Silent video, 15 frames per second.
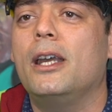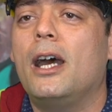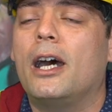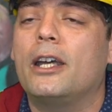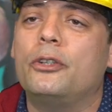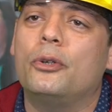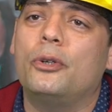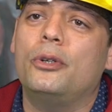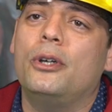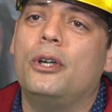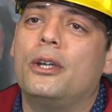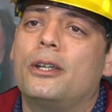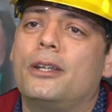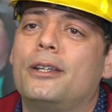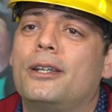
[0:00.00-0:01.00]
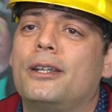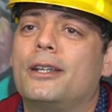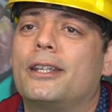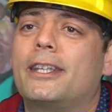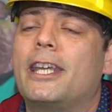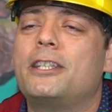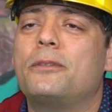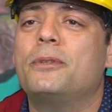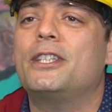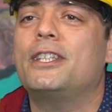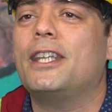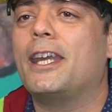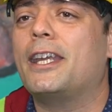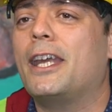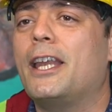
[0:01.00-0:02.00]
Hani o e,
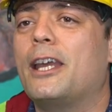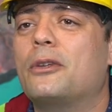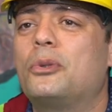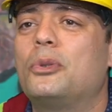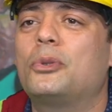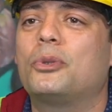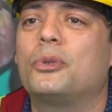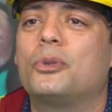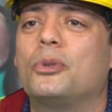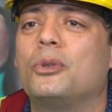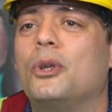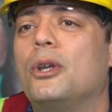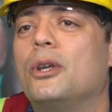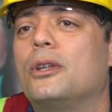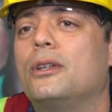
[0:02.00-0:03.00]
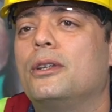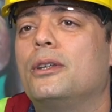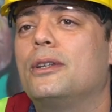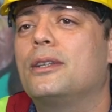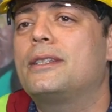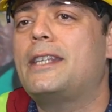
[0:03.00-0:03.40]
geçmişinden gelen kültürün e,